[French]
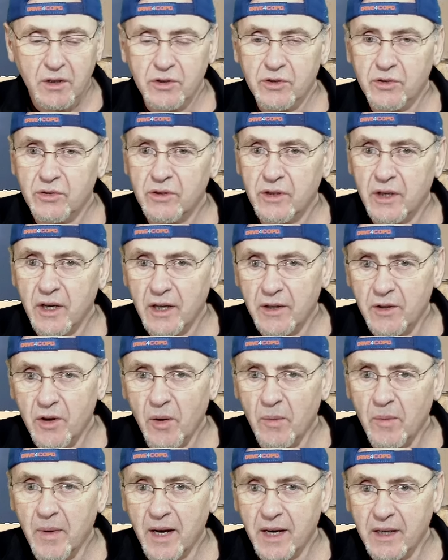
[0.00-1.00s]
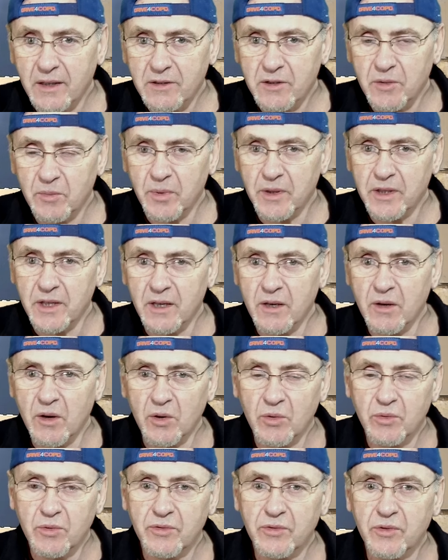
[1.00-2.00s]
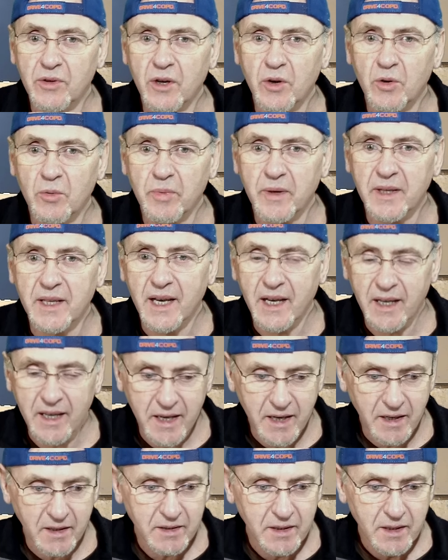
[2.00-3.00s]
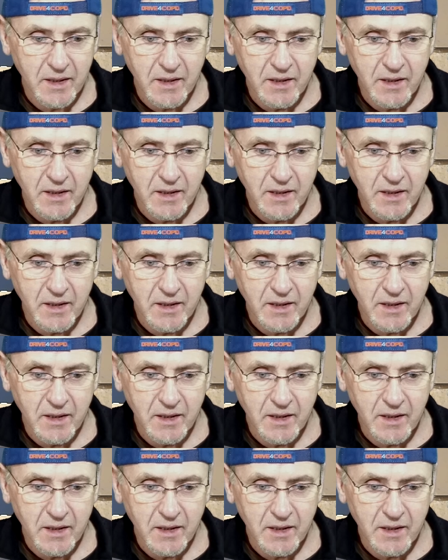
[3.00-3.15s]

je dirais, normal. Hein, c'est pas des cols où il faut galoper derrière.